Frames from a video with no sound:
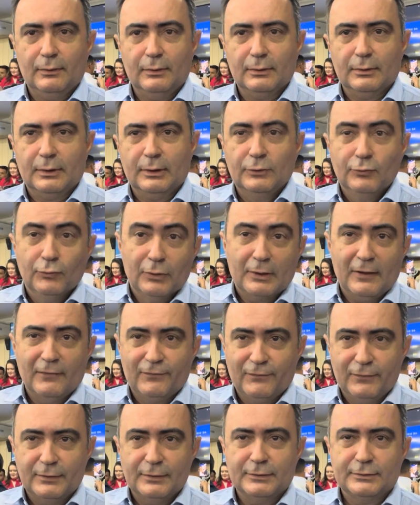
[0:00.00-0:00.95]
que nunca
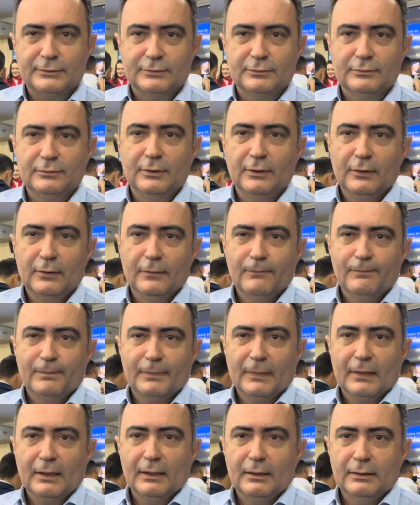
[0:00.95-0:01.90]
visto
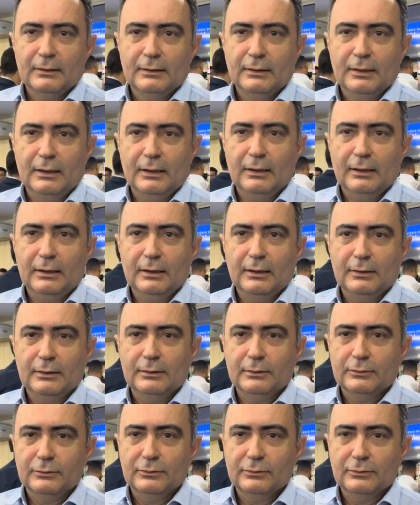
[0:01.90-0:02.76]
é,